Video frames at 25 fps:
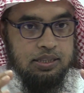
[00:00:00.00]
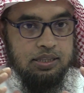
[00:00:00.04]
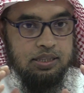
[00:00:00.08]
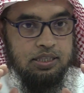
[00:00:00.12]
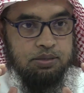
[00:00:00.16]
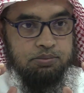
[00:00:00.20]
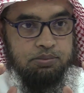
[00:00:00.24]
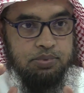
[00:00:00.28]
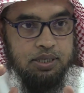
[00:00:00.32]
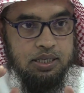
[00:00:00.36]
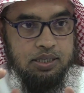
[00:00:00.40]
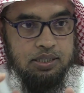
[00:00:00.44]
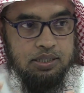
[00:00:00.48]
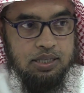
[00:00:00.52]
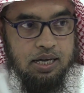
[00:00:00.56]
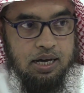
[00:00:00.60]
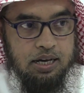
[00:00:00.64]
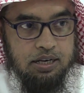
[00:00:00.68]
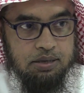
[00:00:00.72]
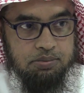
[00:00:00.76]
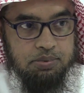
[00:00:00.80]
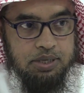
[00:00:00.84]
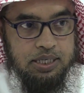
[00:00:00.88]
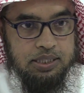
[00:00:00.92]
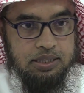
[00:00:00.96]
इतनी
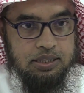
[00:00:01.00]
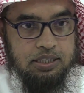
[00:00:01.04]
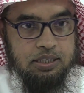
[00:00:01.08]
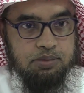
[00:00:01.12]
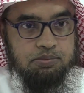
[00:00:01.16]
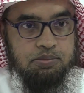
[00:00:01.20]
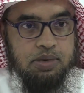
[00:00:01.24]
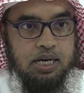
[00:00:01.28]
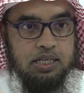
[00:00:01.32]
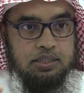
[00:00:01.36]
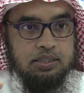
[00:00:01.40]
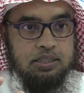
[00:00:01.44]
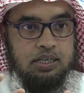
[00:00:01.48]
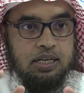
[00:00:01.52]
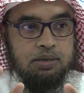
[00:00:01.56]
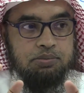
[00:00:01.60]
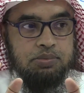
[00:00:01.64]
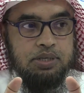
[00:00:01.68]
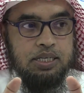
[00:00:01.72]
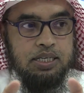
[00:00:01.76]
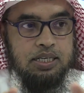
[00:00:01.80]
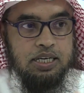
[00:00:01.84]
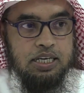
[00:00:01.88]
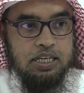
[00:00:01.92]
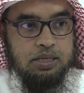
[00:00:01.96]
मकदार में इतनी मात्रा
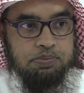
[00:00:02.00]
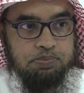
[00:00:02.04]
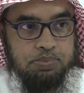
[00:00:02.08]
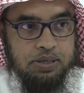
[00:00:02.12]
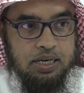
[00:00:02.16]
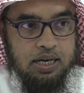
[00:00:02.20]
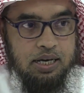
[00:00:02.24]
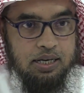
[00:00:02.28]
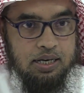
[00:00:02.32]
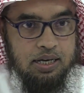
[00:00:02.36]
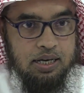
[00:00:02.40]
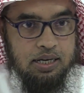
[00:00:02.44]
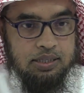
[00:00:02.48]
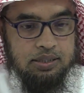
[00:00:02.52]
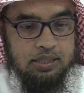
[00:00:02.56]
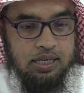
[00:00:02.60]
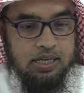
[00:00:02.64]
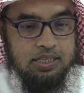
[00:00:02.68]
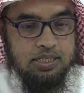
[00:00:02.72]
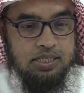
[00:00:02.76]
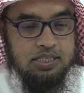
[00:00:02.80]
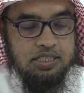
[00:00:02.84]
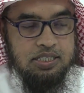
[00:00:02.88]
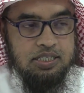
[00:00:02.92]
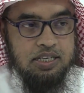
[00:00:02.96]
में नहीं पिला रहा
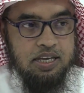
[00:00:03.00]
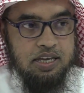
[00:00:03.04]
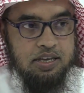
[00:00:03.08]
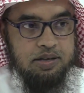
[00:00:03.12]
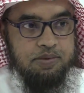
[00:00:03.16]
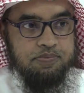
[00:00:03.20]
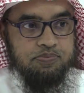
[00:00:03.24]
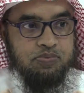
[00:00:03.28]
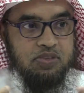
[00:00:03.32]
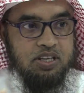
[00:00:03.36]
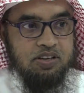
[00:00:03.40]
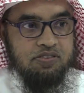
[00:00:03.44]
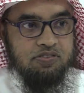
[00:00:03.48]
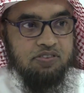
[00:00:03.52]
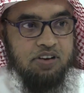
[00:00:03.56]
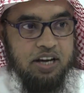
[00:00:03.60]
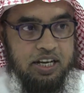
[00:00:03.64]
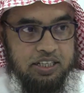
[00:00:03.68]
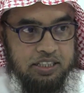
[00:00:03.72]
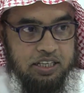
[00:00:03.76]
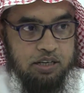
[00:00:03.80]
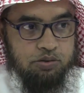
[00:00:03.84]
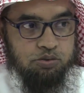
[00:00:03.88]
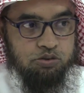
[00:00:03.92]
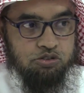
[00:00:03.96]
था जिससे
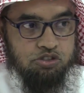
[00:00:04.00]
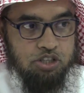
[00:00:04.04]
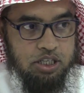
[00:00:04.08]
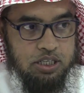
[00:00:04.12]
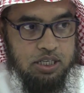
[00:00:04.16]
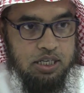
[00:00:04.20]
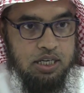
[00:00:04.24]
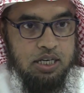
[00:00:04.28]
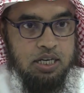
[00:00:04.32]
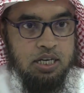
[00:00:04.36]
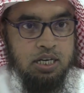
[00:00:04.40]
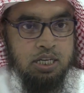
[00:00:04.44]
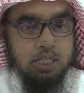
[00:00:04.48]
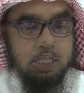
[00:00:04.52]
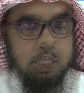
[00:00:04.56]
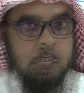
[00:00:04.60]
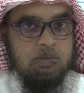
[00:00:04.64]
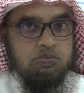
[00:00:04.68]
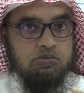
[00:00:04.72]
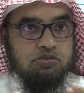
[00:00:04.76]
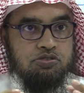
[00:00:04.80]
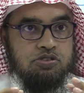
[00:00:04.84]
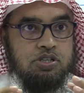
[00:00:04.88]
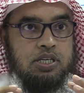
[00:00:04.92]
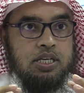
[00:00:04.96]
फ़ायदा हो सके
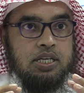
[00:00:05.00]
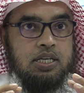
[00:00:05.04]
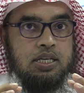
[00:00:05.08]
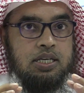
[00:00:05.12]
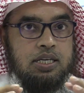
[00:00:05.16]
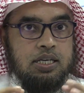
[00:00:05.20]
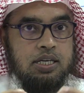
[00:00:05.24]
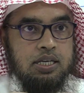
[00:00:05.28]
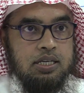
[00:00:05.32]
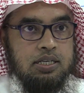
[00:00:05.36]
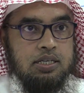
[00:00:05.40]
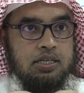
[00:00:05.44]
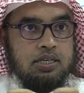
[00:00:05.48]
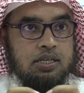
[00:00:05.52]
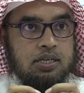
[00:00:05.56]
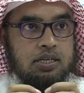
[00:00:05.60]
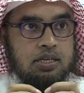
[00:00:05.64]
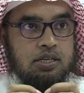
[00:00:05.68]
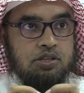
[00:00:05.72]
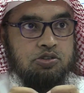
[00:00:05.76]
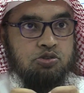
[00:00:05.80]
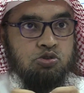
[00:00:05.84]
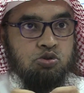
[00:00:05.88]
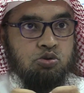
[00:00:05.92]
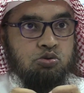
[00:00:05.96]
जब उसने एक
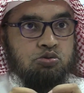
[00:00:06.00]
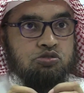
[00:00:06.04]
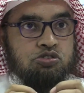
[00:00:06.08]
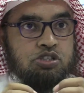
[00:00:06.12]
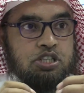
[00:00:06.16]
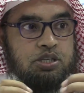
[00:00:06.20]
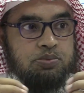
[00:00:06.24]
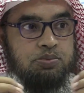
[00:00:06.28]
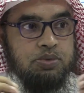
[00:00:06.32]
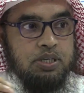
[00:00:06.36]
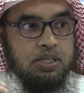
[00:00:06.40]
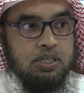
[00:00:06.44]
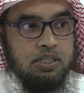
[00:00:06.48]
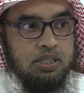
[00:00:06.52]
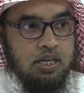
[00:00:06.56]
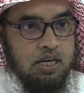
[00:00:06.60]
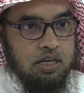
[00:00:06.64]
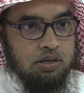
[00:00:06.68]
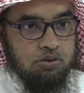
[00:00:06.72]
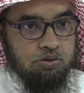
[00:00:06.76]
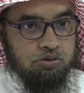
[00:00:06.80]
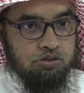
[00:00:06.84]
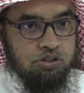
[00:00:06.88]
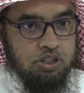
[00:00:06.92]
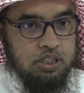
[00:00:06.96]
जो उसकी
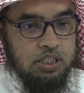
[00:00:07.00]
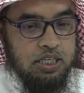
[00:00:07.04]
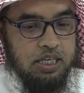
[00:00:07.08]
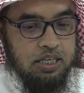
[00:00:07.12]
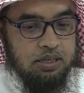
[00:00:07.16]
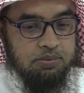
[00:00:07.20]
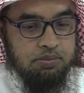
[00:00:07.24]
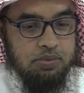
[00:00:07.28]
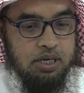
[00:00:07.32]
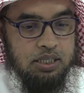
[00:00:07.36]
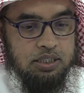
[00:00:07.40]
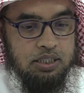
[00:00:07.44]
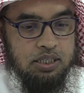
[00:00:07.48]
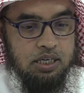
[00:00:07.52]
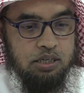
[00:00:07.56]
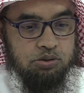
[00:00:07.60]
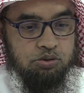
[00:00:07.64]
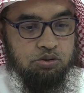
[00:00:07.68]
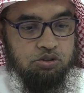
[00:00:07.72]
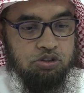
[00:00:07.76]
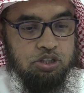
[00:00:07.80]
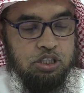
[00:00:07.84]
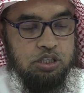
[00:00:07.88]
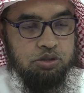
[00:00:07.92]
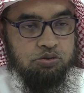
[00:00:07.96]
मकदार होती एक मात्रा
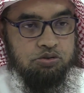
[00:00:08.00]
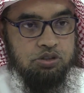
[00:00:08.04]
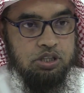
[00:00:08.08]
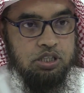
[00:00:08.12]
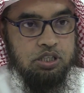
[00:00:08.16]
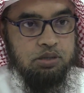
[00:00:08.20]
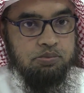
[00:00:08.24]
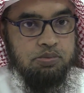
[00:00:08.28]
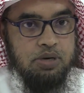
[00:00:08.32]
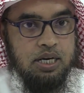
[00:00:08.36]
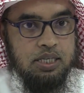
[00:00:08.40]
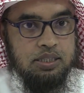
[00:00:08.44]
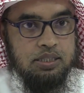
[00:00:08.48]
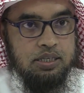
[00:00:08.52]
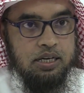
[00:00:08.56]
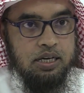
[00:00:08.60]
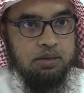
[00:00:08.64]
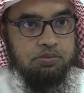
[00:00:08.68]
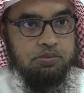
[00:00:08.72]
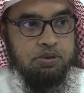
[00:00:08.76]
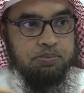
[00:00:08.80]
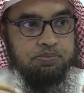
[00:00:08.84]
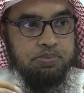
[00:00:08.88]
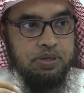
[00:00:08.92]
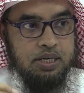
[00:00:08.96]
होती उतनी
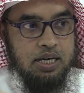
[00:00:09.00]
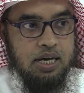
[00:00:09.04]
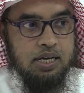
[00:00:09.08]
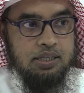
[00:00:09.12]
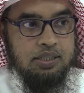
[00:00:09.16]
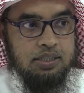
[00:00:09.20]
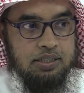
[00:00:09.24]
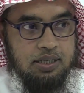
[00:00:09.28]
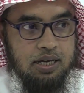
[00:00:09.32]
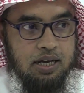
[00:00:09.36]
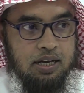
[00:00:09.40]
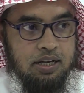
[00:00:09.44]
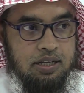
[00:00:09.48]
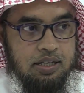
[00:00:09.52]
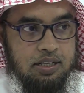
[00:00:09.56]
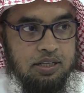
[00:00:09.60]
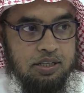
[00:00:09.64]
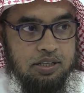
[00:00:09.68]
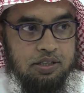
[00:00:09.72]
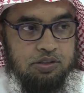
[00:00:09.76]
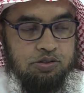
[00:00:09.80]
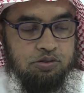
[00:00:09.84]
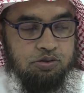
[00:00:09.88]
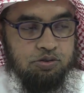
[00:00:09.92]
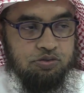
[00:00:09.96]
मात्रा में पिला दिया
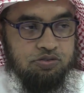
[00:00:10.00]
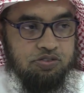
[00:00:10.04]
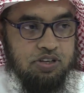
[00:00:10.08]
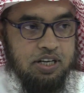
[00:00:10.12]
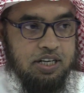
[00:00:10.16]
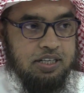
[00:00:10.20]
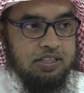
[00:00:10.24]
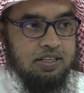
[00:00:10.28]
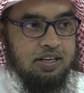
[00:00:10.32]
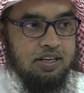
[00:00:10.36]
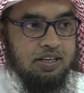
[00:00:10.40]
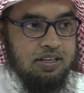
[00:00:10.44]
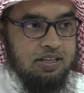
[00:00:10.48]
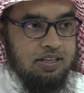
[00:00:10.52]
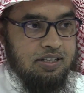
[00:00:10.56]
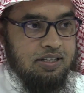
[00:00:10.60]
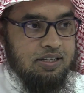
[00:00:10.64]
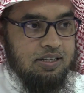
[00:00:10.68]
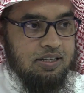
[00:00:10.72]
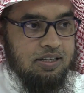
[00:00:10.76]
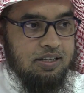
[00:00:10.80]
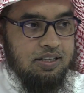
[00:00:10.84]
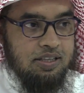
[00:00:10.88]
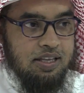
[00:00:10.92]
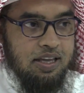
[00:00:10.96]
तो फ़ायदा
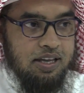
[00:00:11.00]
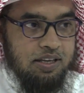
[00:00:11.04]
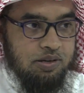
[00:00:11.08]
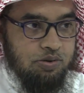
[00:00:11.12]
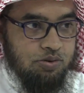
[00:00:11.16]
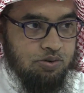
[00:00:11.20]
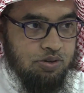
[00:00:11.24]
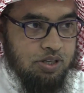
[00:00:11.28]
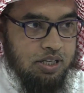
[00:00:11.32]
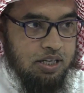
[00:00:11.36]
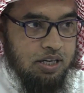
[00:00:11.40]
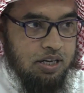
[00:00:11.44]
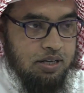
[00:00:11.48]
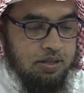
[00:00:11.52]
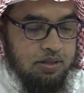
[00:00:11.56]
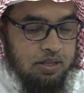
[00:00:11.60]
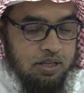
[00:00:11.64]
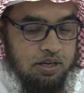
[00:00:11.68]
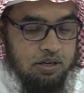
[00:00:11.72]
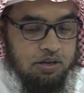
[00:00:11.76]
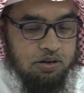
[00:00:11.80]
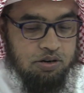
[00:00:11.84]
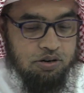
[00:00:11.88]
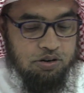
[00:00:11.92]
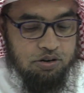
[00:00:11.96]
ज़ाहिर हो गया
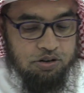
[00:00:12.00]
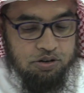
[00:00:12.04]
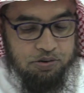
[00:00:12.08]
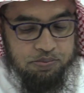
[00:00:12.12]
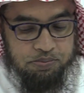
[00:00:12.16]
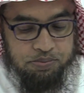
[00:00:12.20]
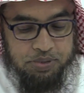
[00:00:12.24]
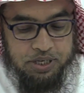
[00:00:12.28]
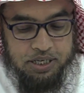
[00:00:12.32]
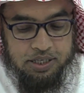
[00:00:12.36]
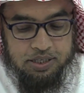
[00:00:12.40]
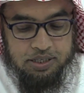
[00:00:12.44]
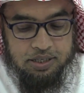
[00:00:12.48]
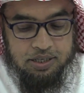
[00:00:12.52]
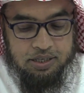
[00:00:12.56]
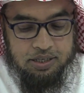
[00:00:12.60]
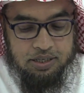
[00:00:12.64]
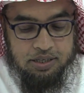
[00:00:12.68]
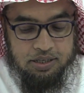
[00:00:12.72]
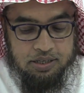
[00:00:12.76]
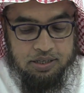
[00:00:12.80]
और पेट